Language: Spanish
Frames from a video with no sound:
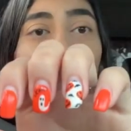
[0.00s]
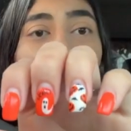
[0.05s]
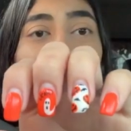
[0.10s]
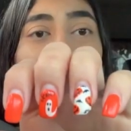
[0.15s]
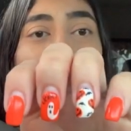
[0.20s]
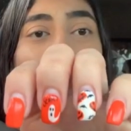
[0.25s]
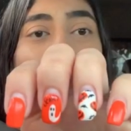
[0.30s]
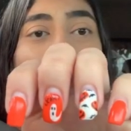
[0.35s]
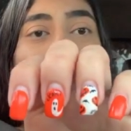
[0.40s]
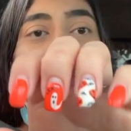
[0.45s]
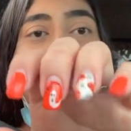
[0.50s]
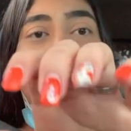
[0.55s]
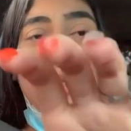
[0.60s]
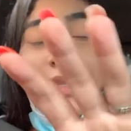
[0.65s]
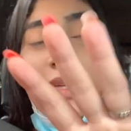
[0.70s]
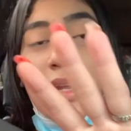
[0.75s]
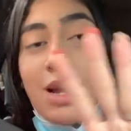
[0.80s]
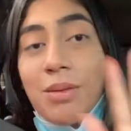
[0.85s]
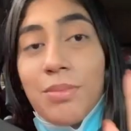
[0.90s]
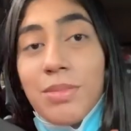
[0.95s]
octubre
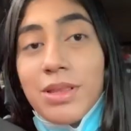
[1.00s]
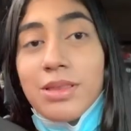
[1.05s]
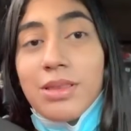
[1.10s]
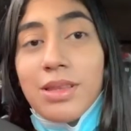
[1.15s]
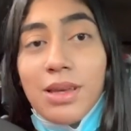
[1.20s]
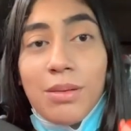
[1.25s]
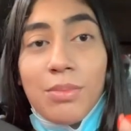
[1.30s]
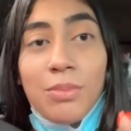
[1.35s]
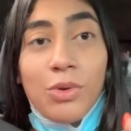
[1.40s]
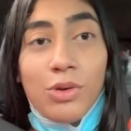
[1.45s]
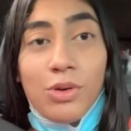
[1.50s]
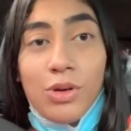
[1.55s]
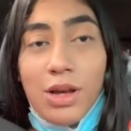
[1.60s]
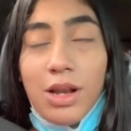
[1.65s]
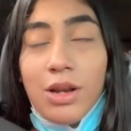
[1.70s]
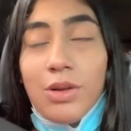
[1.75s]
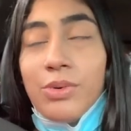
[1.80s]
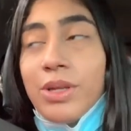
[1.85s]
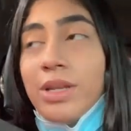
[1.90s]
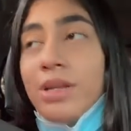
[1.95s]
literalmente modo
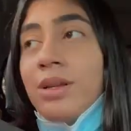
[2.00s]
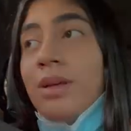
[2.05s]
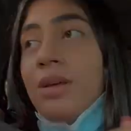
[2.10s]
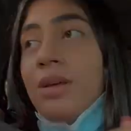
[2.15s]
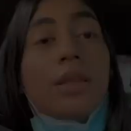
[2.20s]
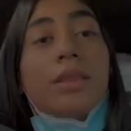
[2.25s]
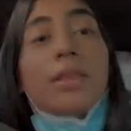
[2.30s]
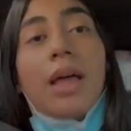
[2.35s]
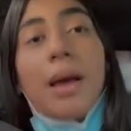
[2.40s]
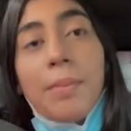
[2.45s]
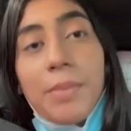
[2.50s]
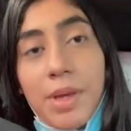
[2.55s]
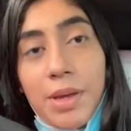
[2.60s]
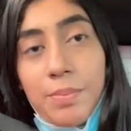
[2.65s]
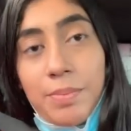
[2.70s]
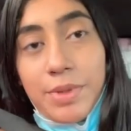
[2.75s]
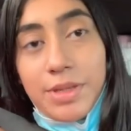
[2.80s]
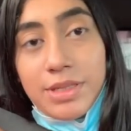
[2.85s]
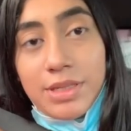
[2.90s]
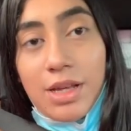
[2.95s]
Halloween.
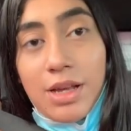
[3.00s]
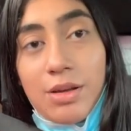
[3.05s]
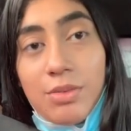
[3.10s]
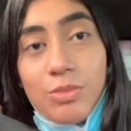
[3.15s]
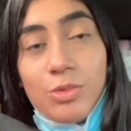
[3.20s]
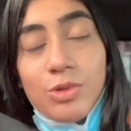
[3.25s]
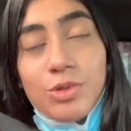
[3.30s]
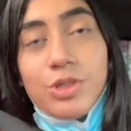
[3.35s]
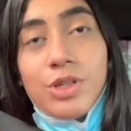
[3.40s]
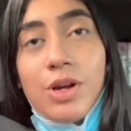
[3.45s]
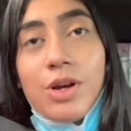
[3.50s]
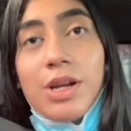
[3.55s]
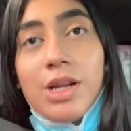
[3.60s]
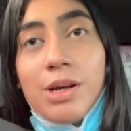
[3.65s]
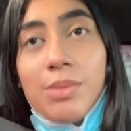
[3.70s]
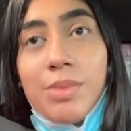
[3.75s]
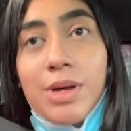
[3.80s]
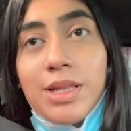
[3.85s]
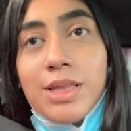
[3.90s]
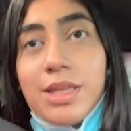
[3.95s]
También pensábamos llevar
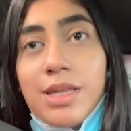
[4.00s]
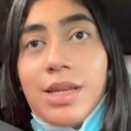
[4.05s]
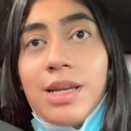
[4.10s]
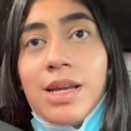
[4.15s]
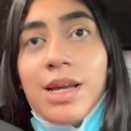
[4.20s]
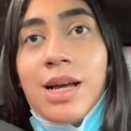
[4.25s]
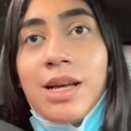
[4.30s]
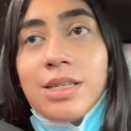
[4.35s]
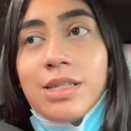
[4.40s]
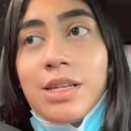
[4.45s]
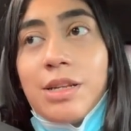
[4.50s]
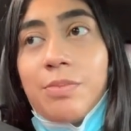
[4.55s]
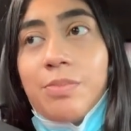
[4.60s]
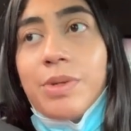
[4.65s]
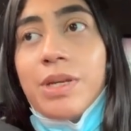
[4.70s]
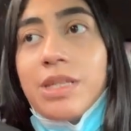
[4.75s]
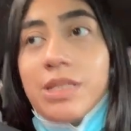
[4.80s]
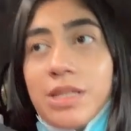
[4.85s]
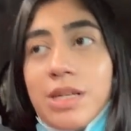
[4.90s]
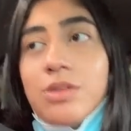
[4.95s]
a Mati a hacer
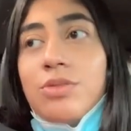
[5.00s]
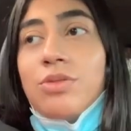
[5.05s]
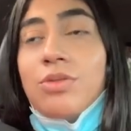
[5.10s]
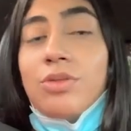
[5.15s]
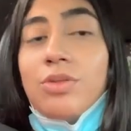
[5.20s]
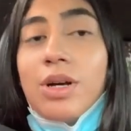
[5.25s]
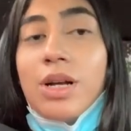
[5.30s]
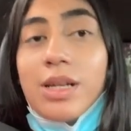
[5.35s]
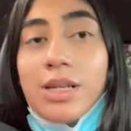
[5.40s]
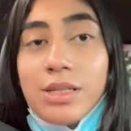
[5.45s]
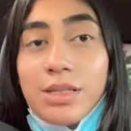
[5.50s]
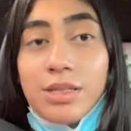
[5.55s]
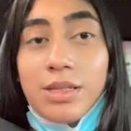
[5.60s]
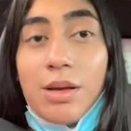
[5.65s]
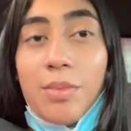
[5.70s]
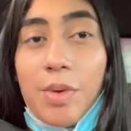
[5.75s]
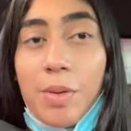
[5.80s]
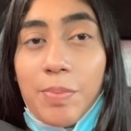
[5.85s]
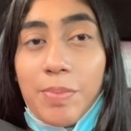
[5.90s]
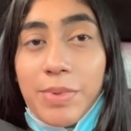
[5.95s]
pizza en un lugar que se
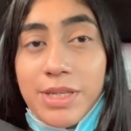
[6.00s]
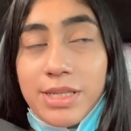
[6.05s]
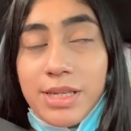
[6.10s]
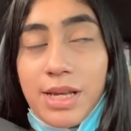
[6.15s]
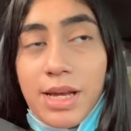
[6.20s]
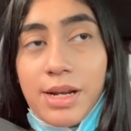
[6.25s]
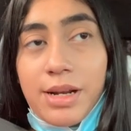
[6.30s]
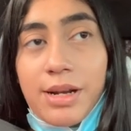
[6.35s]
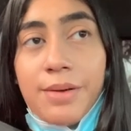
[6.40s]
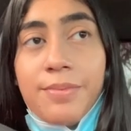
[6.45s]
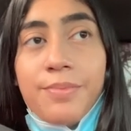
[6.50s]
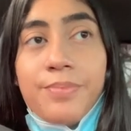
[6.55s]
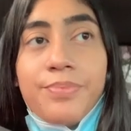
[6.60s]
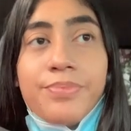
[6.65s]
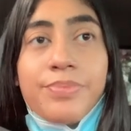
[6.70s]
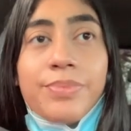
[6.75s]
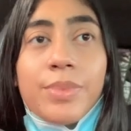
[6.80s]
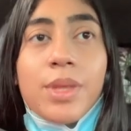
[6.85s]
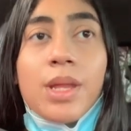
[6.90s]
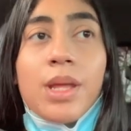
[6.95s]
llama Pizarra,
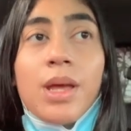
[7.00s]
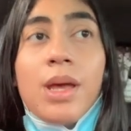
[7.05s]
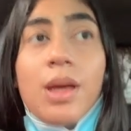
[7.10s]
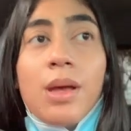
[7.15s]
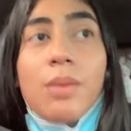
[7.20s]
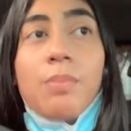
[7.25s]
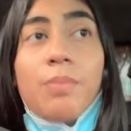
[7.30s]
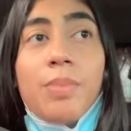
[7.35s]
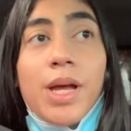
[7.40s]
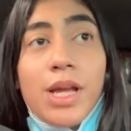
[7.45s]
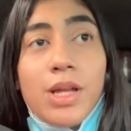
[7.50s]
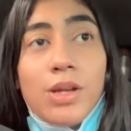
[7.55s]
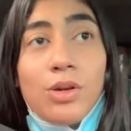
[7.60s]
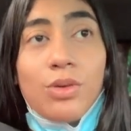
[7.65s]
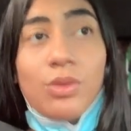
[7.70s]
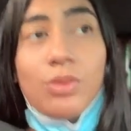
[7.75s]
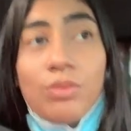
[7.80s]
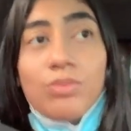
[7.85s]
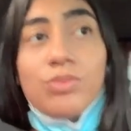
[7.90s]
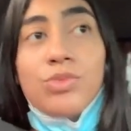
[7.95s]

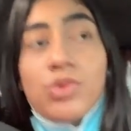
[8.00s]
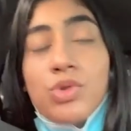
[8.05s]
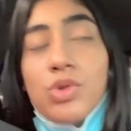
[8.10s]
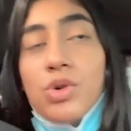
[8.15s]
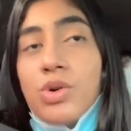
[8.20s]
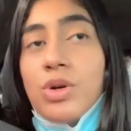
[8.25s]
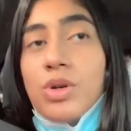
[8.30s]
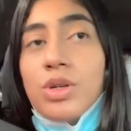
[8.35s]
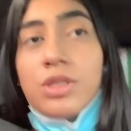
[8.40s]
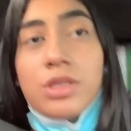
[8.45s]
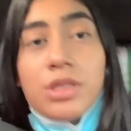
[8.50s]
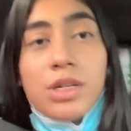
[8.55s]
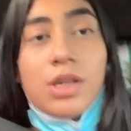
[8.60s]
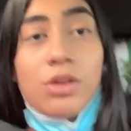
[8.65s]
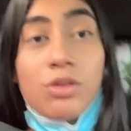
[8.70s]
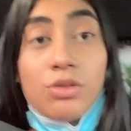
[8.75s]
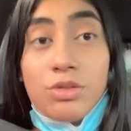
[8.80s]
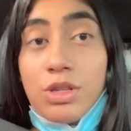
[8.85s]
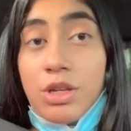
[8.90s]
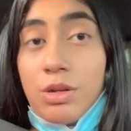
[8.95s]
pero no están
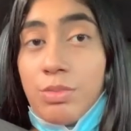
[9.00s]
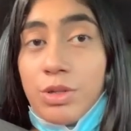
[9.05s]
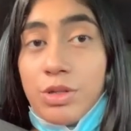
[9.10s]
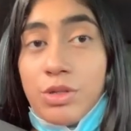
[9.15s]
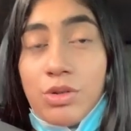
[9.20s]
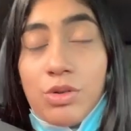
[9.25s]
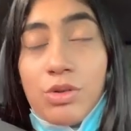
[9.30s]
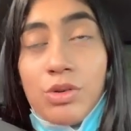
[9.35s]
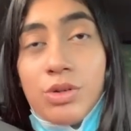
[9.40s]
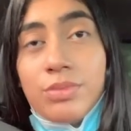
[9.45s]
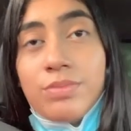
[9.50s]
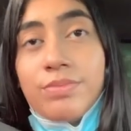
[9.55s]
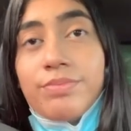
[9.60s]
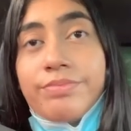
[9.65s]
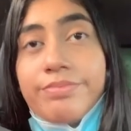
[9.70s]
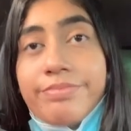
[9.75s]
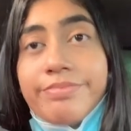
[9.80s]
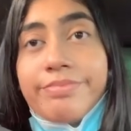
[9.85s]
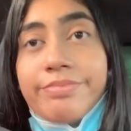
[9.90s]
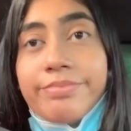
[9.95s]
con servicio hoy.
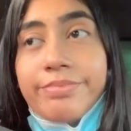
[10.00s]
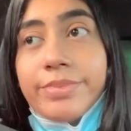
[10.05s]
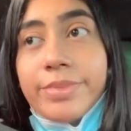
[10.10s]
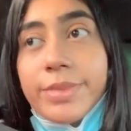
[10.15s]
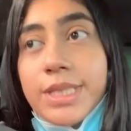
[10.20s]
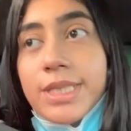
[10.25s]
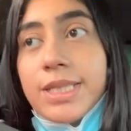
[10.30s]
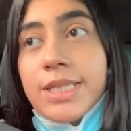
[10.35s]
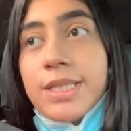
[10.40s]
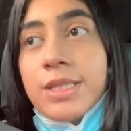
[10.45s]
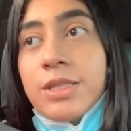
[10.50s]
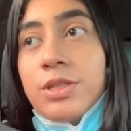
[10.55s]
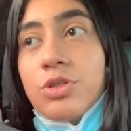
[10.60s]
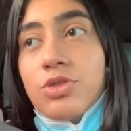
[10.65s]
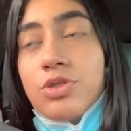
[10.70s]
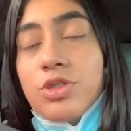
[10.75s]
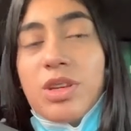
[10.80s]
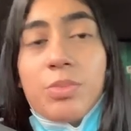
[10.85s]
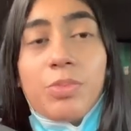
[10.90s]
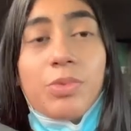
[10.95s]

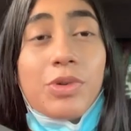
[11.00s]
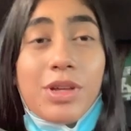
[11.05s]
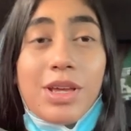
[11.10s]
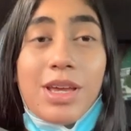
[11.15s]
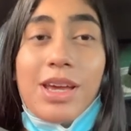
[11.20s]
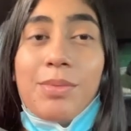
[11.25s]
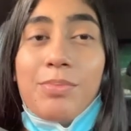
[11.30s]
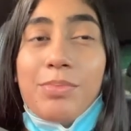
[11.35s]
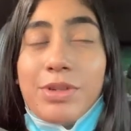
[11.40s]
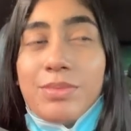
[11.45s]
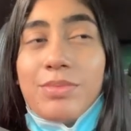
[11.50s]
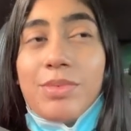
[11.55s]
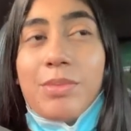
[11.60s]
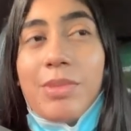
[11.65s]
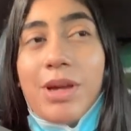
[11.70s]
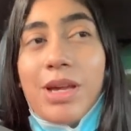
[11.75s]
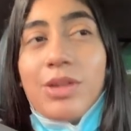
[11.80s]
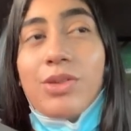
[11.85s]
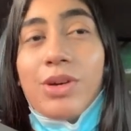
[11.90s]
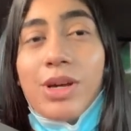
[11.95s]
No sé por qué, pues me
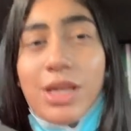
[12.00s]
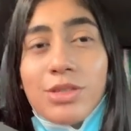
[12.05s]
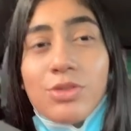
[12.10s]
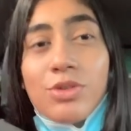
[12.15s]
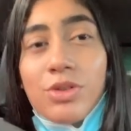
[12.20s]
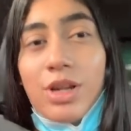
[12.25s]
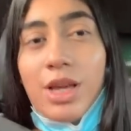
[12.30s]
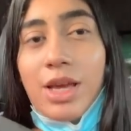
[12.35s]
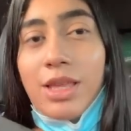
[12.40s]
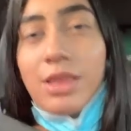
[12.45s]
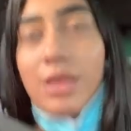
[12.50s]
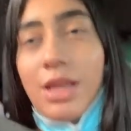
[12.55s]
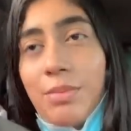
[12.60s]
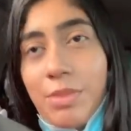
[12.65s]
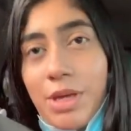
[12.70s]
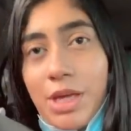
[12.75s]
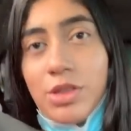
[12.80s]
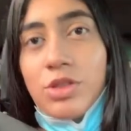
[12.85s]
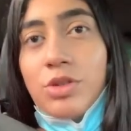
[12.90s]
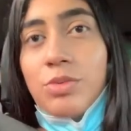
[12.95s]
imagino que es con
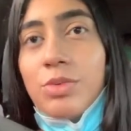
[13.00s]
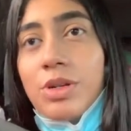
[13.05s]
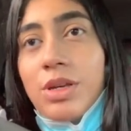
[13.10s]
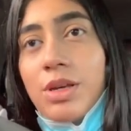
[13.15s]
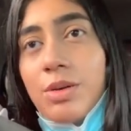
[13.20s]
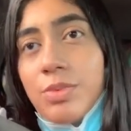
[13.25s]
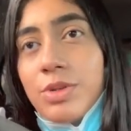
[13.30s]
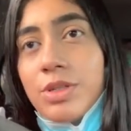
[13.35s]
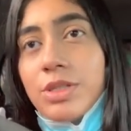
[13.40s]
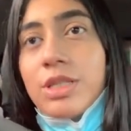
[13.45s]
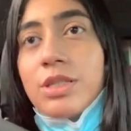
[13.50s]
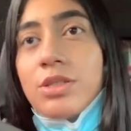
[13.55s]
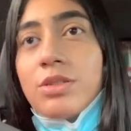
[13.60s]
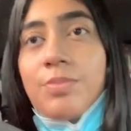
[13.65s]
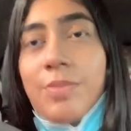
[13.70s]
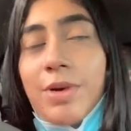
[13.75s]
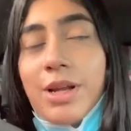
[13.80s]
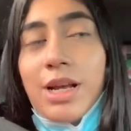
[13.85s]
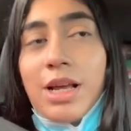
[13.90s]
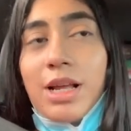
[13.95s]
agendamiento, porque pues es
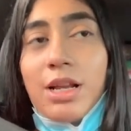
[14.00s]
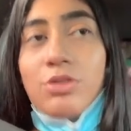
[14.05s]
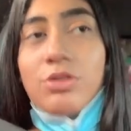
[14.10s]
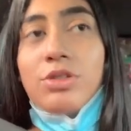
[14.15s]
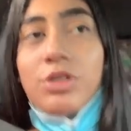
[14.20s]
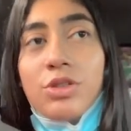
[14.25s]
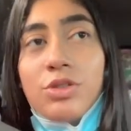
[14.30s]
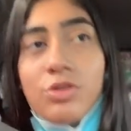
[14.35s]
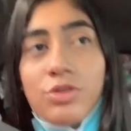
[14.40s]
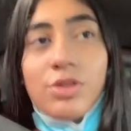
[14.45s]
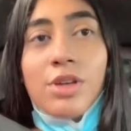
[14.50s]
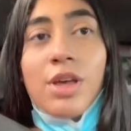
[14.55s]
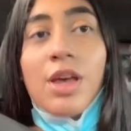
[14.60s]
para que los niños